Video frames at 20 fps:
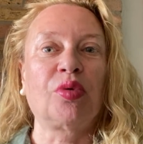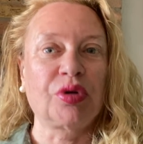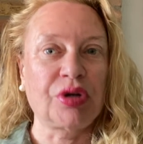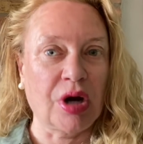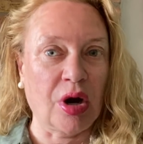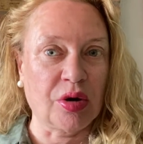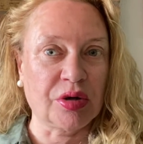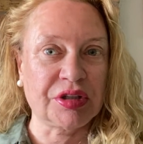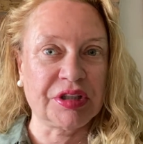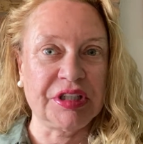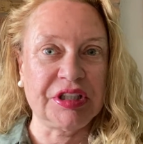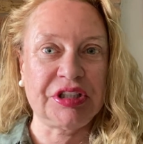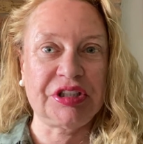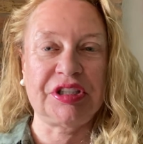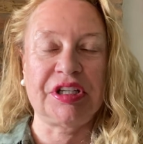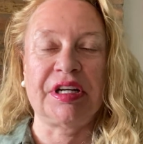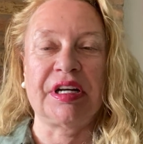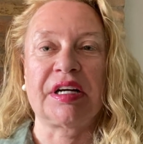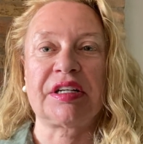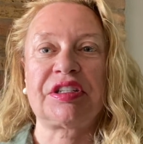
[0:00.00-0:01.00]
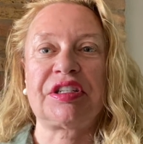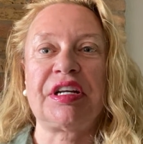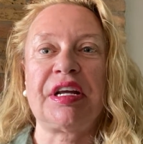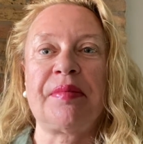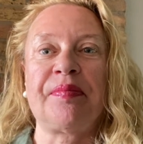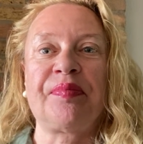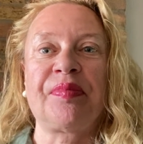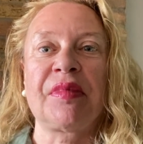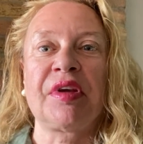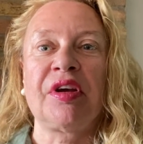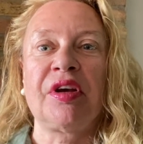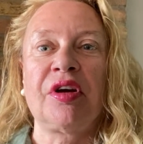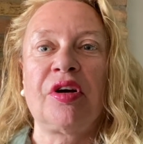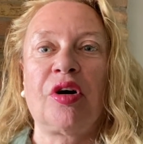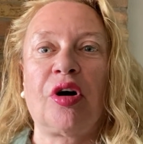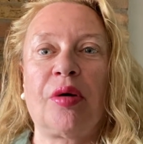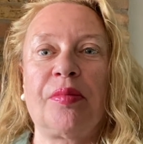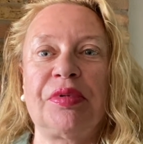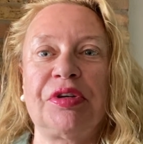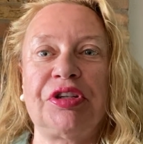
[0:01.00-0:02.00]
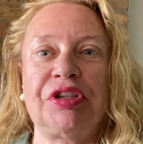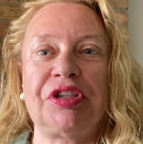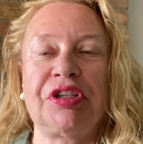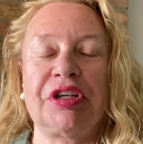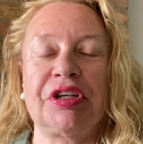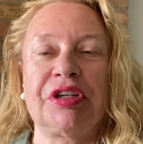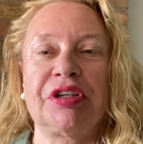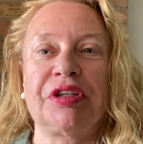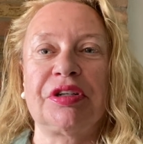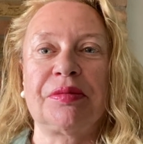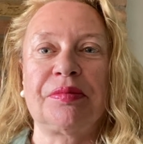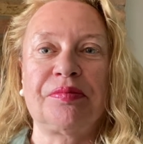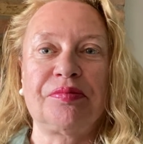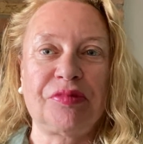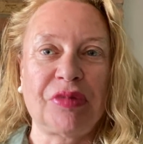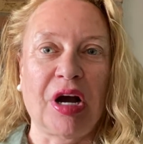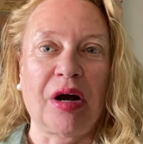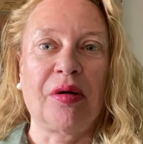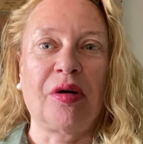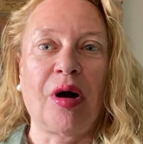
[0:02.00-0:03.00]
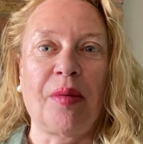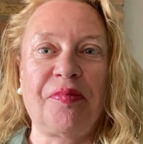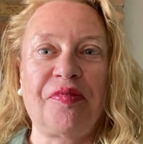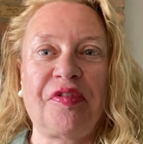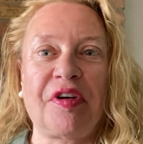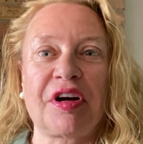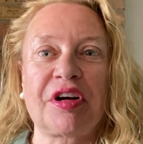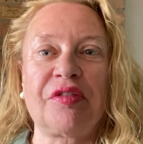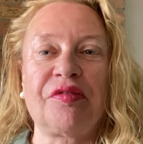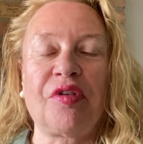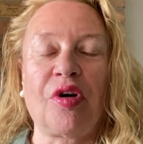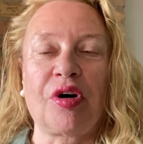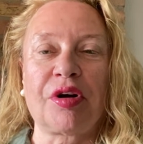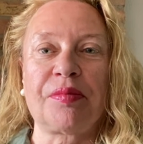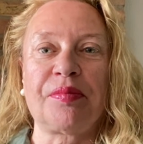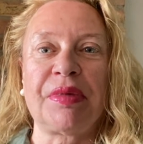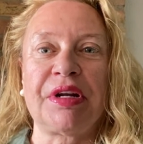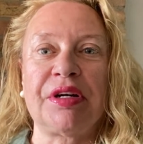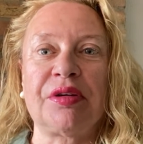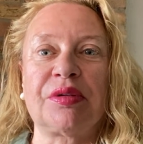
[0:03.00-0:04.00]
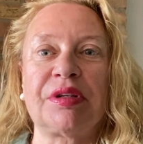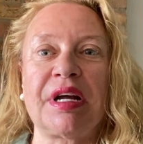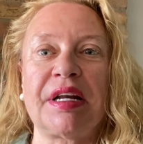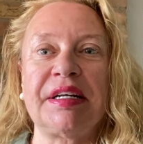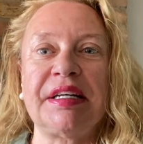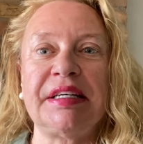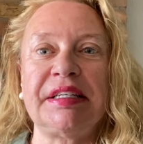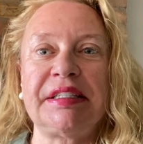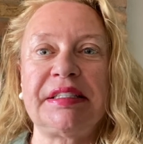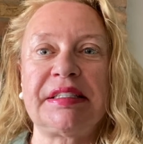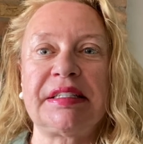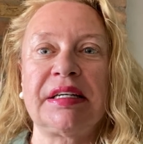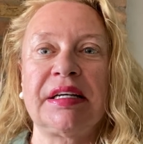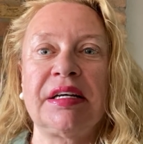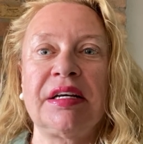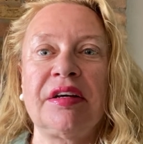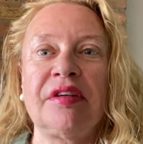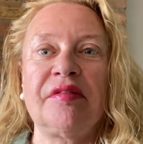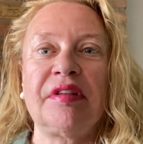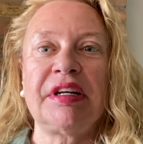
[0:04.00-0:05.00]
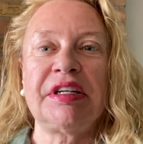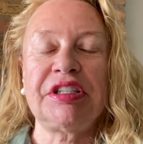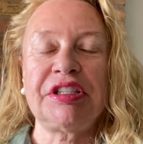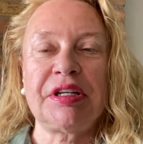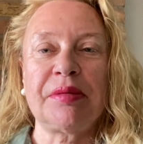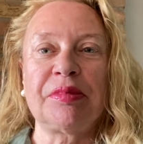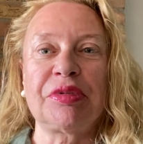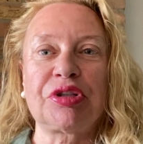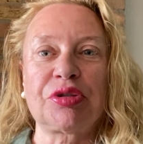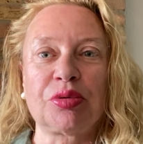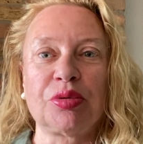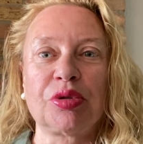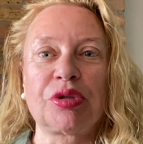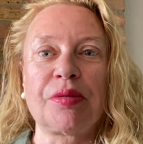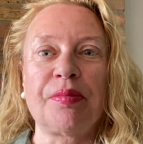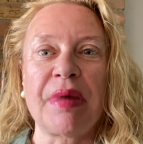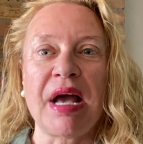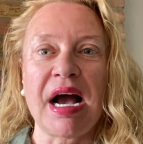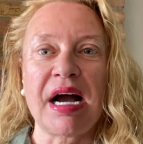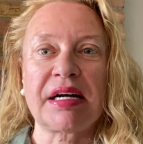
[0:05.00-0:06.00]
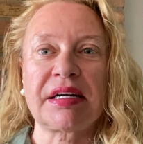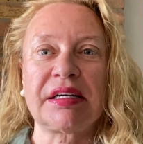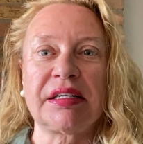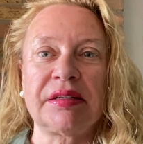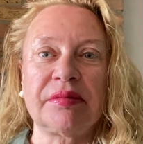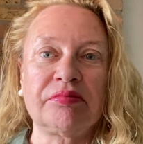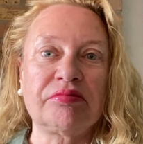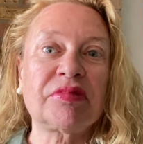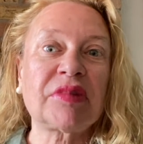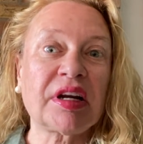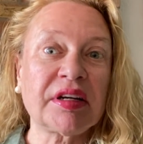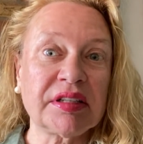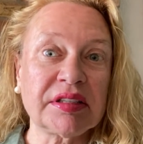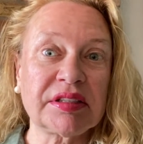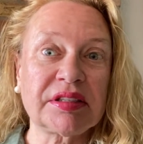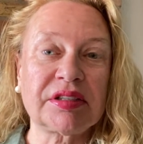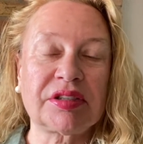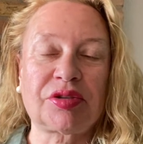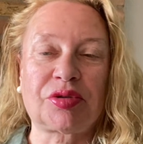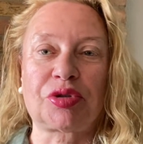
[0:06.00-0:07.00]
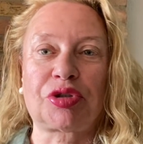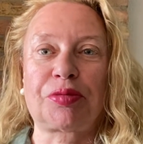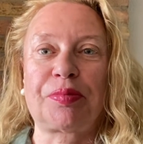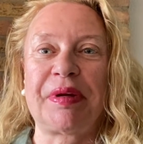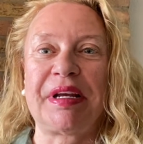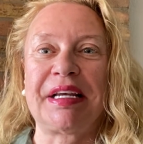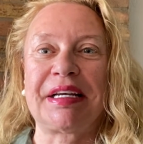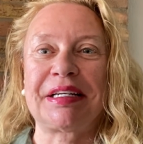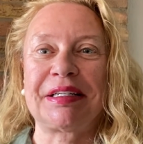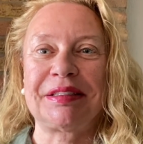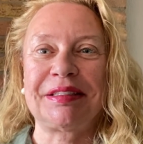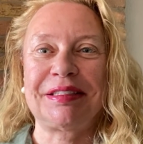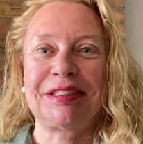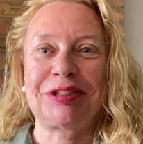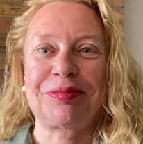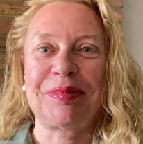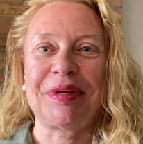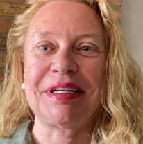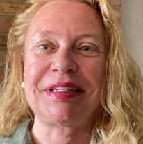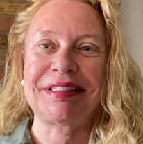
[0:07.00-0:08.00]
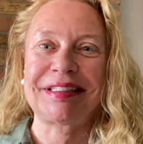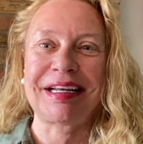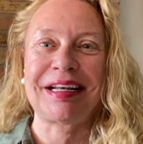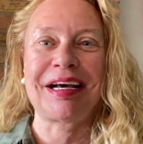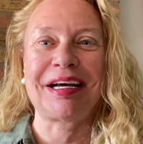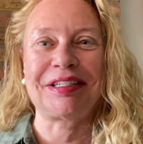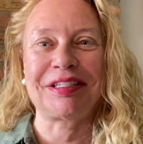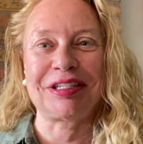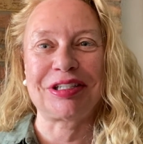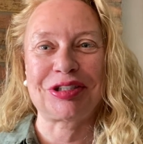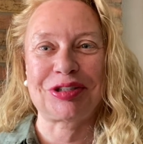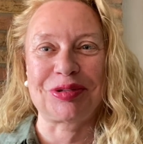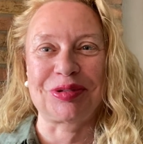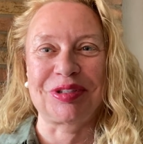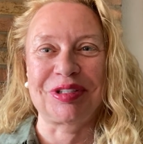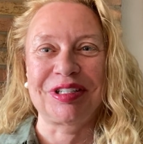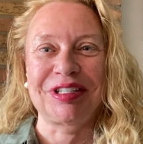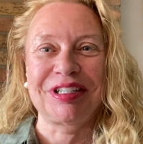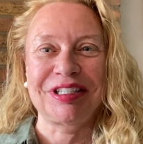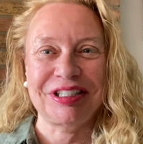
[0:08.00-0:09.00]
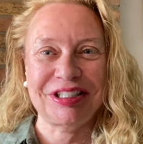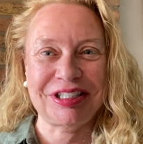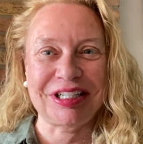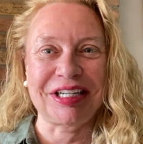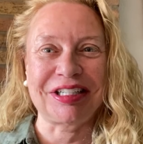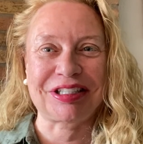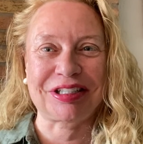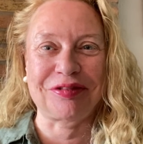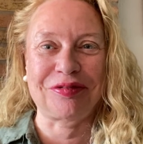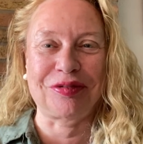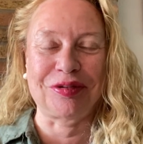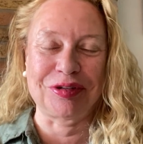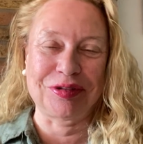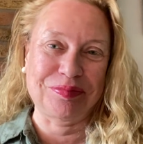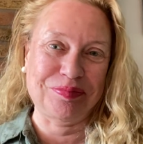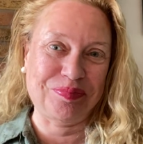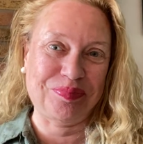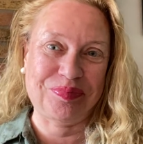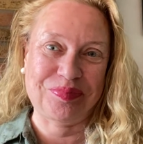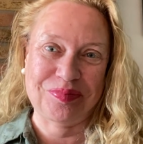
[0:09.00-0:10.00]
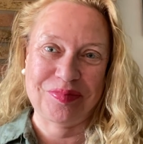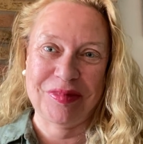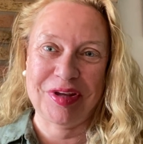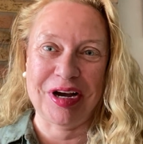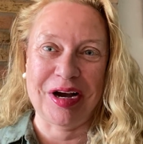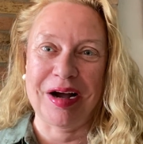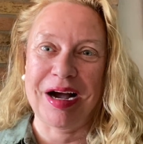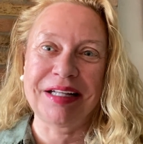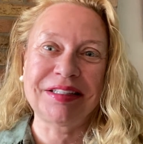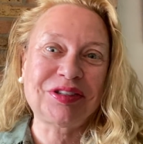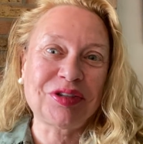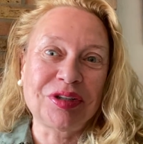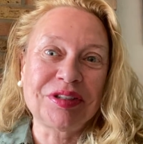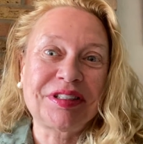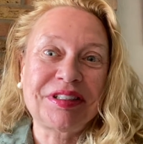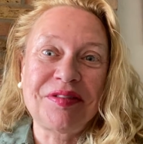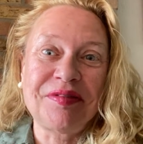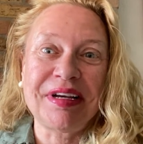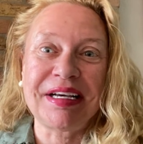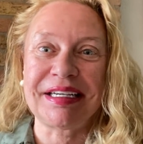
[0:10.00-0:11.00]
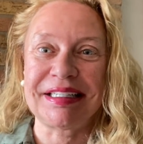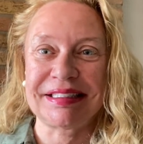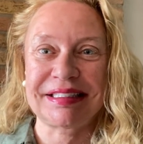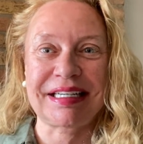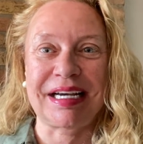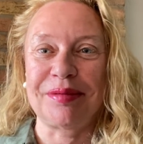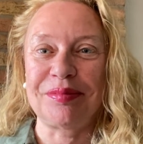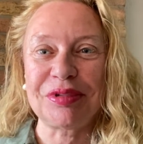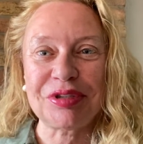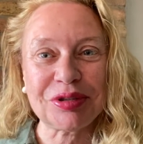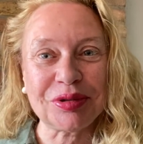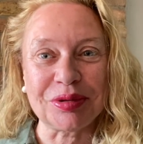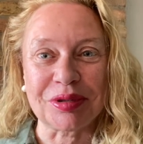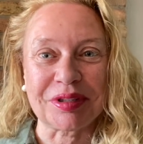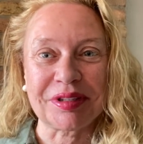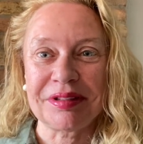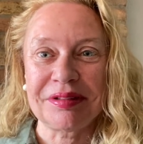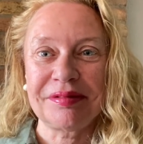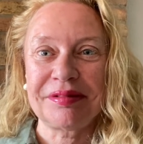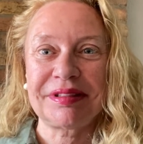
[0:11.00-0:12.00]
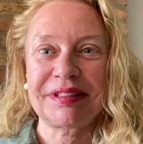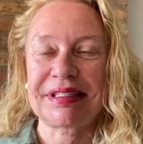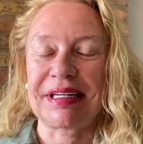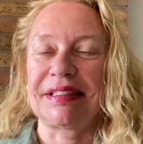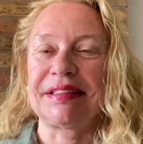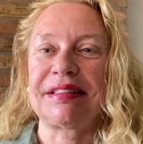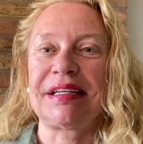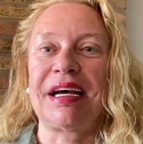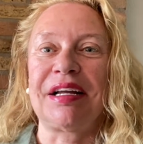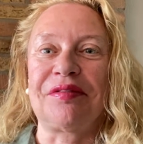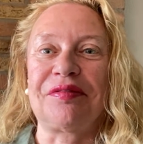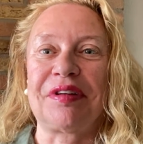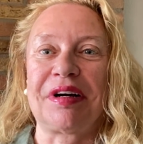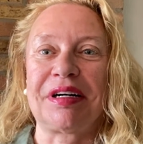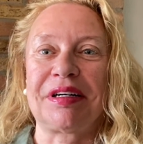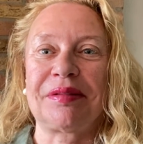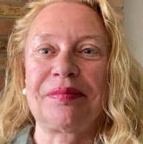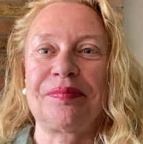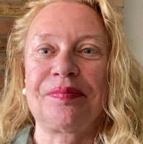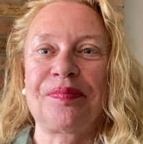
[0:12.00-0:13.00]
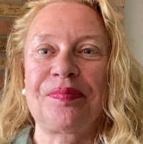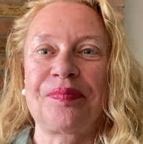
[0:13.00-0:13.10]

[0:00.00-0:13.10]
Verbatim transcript: oder auch nicht, je nachdem, ob ich äh, ja, Opfer geworden bin oder nicht. Wenn ich den Betrug merke, dann ist es zu spät, spät, dann hat er schon stattgefunden. Ja, ansonsten wäre es kein Betrug. Ist ganz einfach.